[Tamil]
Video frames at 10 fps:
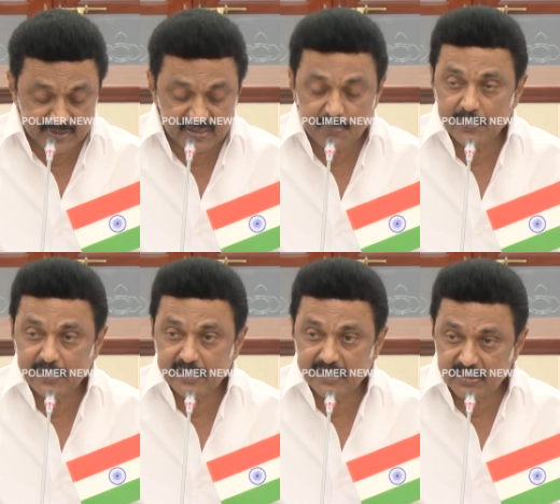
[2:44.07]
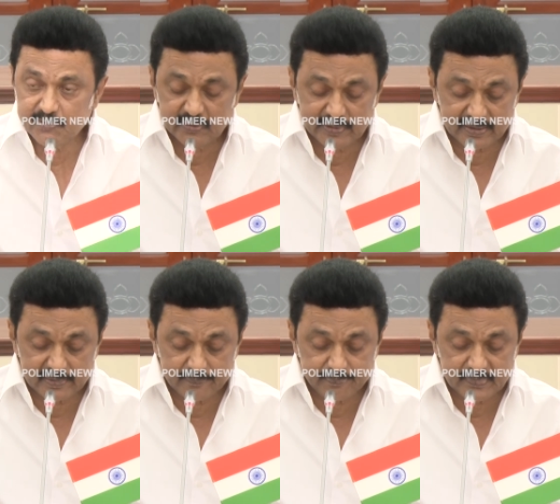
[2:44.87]
என்பதையே பின்னர் எடுத்து
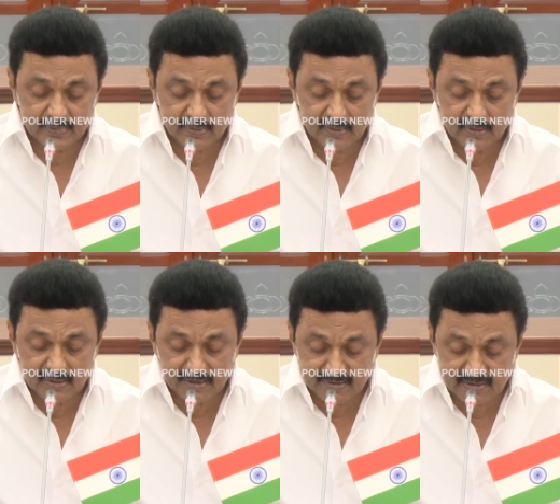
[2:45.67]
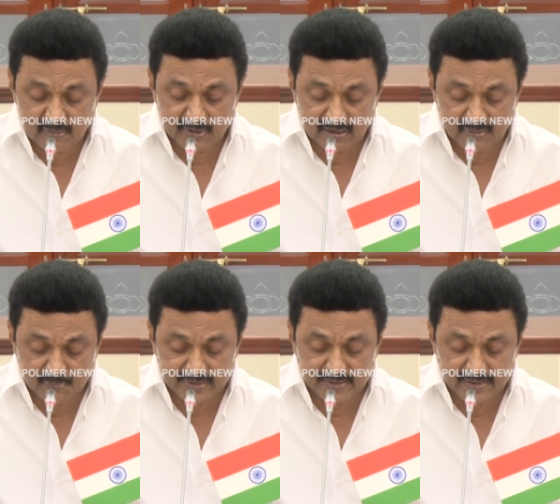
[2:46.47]
விடுவார்கள்
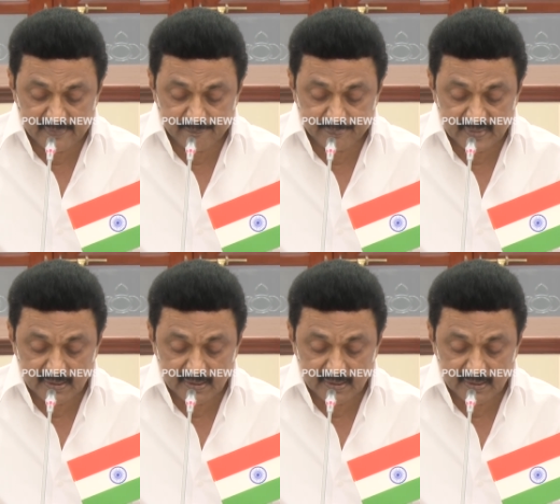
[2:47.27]
எக்கனாமிக்கலி என்பதையே